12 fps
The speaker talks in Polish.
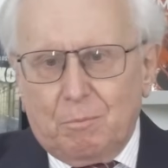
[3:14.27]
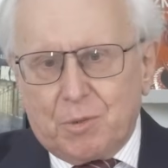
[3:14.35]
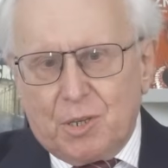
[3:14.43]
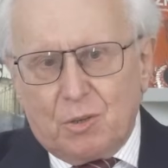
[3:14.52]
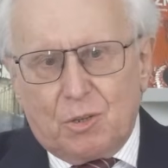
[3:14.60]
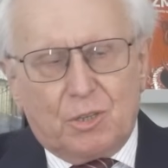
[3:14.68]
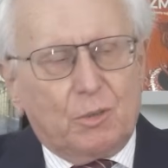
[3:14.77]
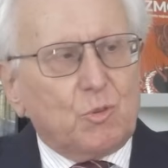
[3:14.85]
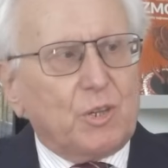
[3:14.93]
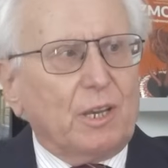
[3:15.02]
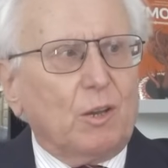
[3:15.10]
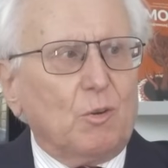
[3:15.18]
Przez
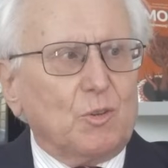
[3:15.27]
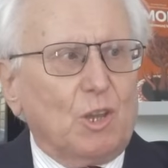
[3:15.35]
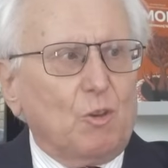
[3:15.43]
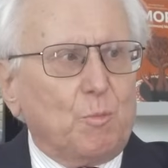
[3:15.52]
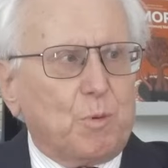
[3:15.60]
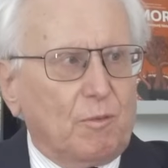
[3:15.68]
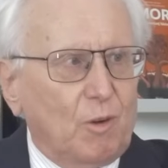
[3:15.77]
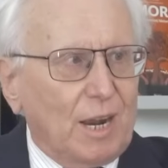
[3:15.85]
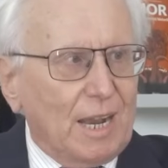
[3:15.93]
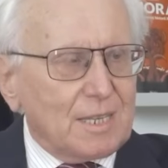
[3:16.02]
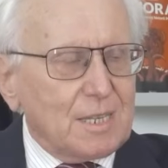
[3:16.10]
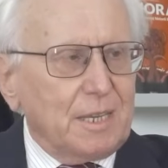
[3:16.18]
różnego rodzaju
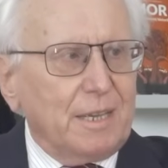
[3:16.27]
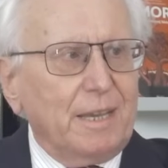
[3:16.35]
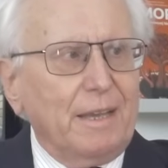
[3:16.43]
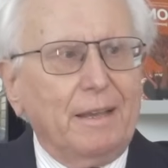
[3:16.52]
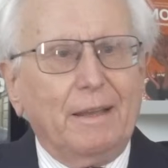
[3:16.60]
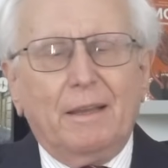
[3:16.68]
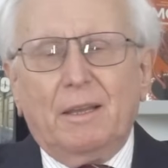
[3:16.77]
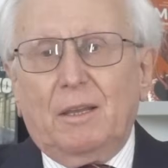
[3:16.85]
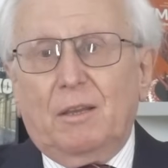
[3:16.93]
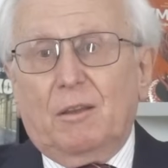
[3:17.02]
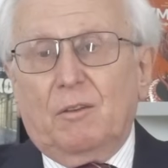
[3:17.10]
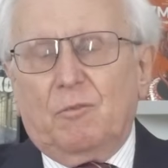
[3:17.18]
prowokacje,
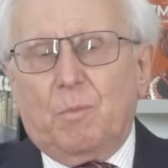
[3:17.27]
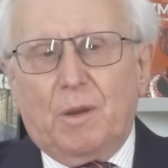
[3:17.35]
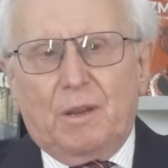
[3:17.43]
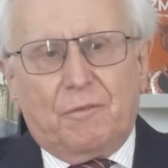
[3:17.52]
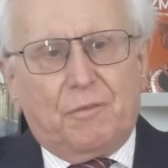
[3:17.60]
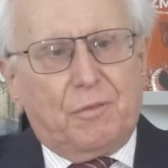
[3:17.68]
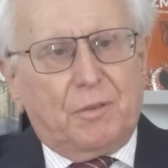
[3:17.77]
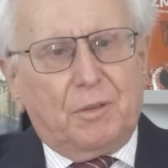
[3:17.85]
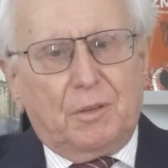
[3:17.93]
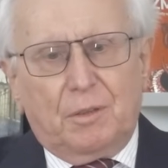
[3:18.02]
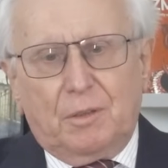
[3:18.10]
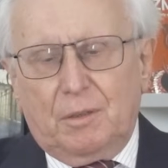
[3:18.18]
wbrew
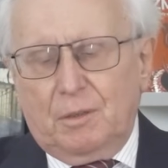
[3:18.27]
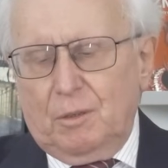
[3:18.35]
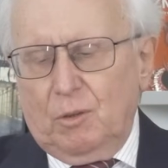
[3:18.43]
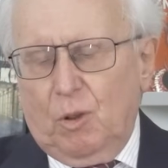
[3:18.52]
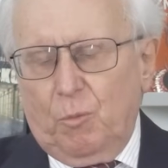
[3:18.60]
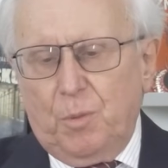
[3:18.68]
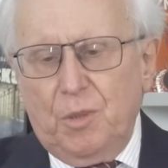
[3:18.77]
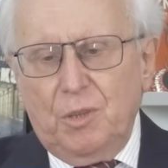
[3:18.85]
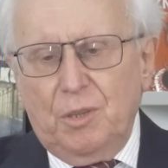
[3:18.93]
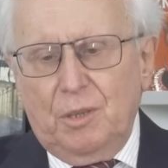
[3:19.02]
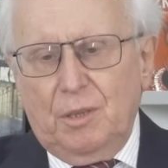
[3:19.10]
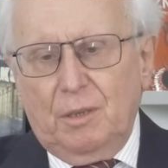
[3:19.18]

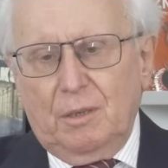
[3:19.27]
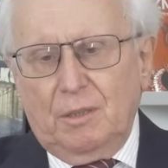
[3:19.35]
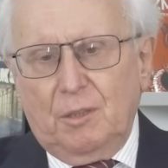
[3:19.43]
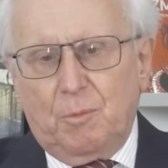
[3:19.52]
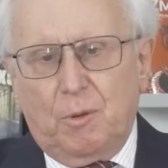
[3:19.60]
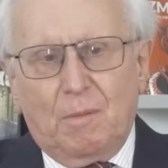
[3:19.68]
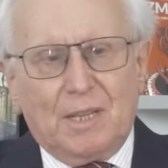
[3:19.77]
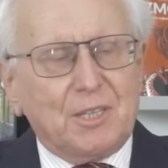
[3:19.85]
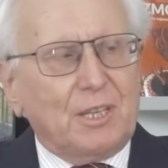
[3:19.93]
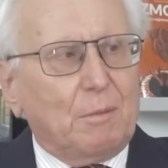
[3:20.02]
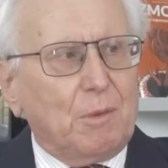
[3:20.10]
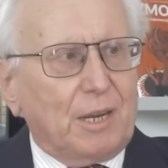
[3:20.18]
opinii
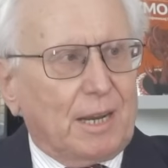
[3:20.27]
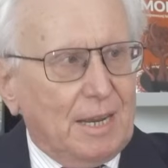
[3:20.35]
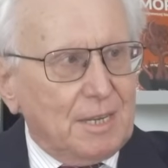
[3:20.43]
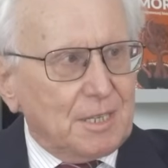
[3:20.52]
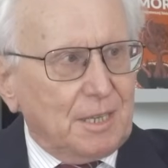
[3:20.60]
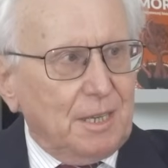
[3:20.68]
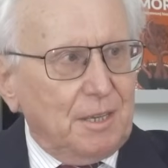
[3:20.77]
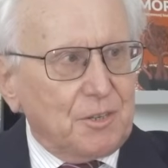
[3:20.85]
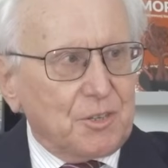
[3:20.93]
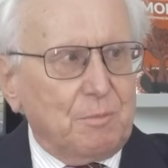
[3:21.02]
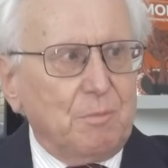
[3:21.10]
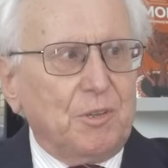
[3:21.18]
dyplomacji
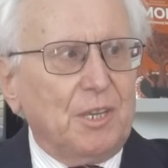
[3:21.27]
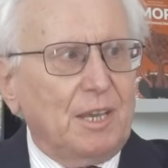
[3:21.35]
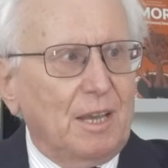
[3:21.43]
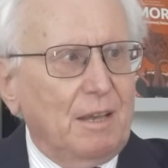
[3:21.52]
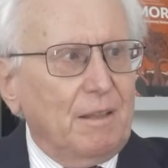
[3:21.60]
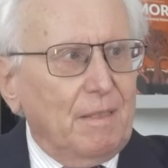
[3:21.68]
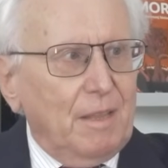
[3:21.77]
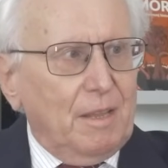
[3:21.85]
amerykańskiej, żeby nie